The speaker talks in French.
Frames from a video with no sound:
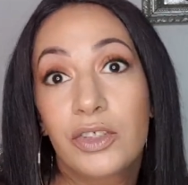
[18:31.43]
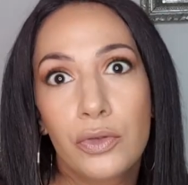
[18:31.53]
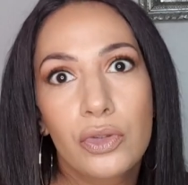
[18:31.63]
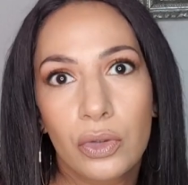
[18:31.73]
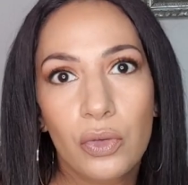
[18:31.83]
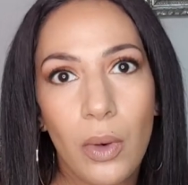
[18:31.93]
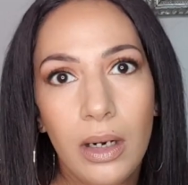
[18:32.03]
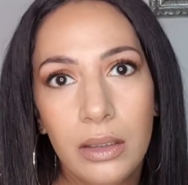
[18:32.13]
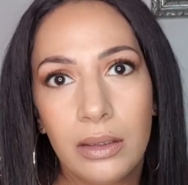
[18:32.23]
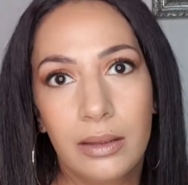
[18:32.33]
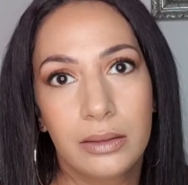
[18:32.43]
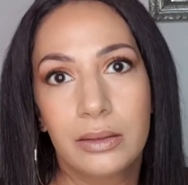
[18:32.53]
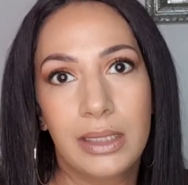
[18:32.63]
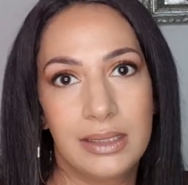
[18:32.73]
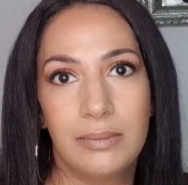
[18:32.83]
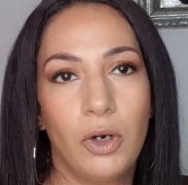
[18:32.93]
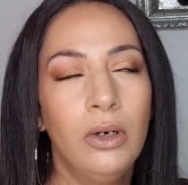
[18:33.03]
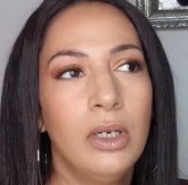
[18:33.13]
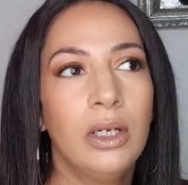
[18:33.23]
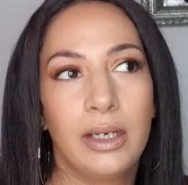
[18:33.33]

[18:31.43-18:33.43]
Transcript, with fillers: cheveu sur trois, hein, quasiment,